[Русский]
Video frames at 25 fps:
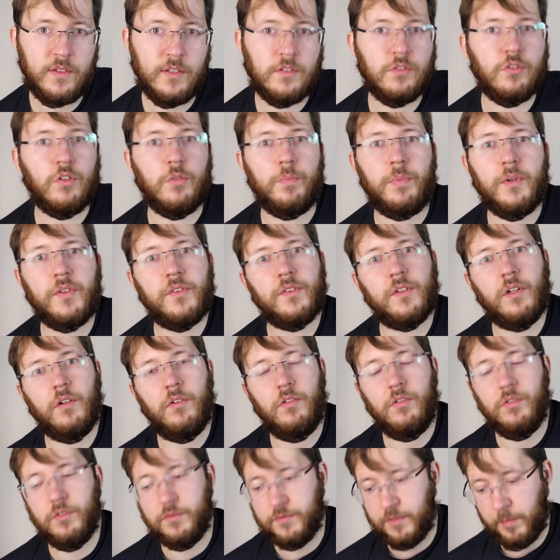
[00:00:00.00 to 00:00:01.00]
ссылку
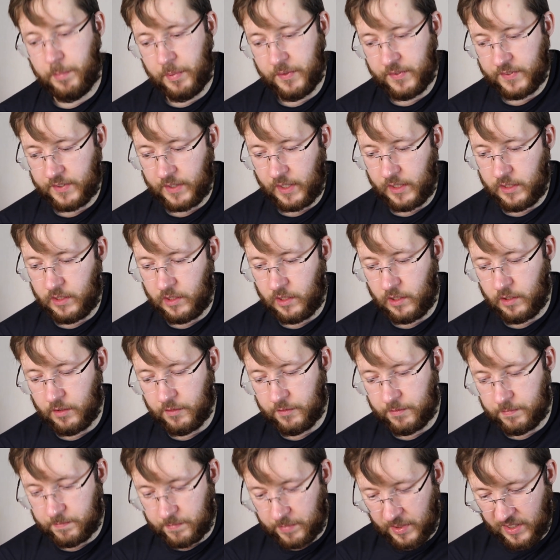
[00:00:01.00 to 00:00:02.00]
поставлю в описании.
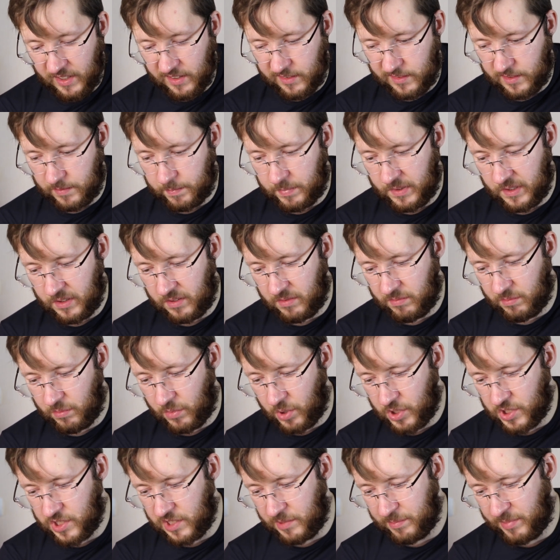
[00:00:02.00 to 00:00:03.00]
В принципе,
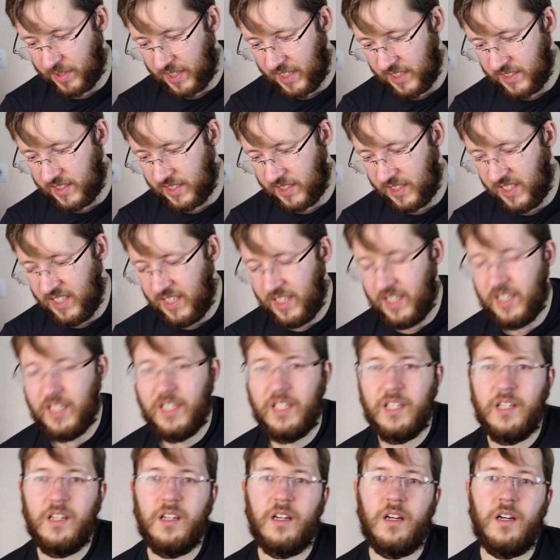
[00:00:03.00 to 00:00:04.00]
можно брать.
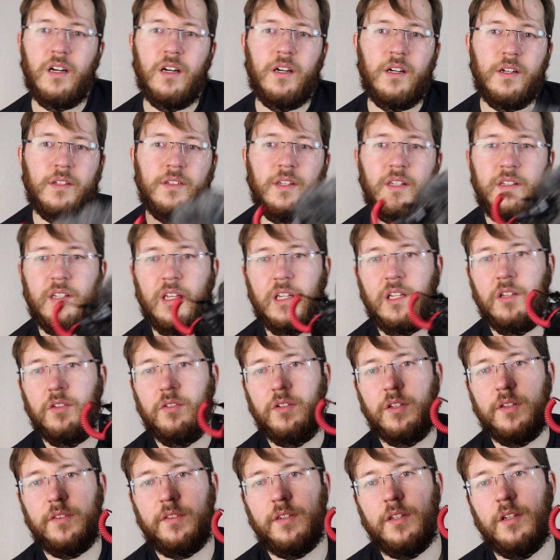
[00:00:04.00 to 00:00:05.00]
А,
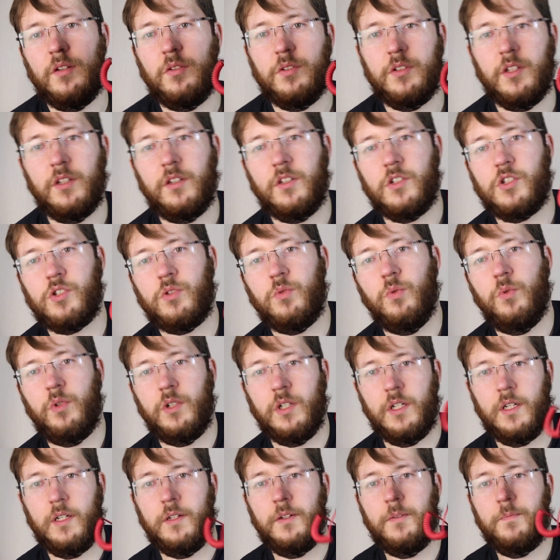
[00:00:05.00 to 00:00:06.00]
натягивается вот эта
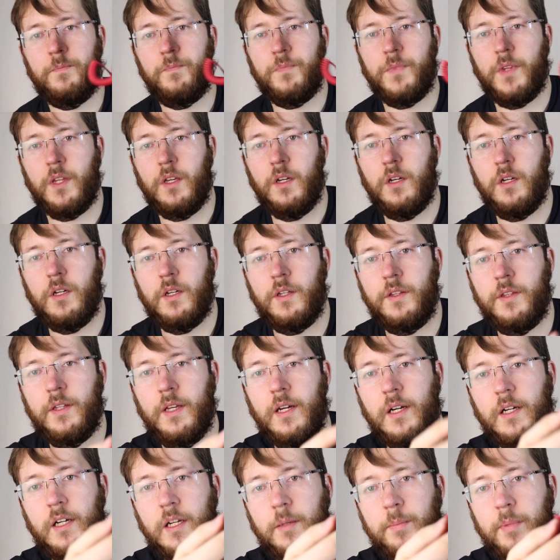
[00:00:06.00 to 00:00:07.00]
штука
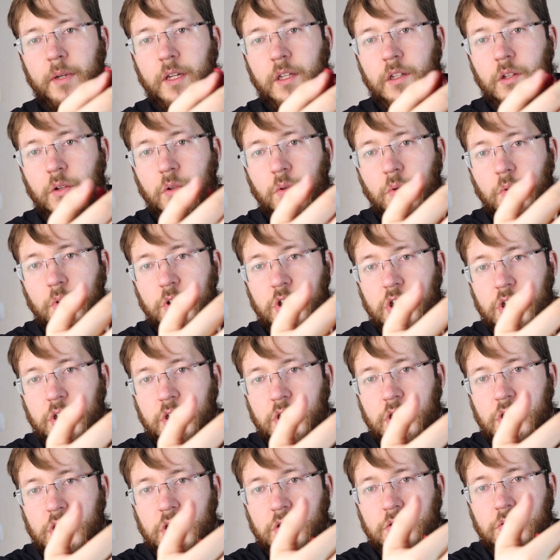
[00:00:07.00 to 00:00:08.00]
на крепление очень
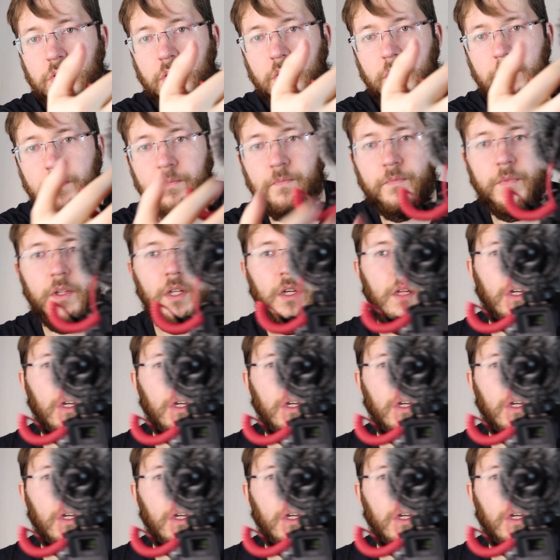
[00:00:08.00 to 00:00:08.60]
тяжело.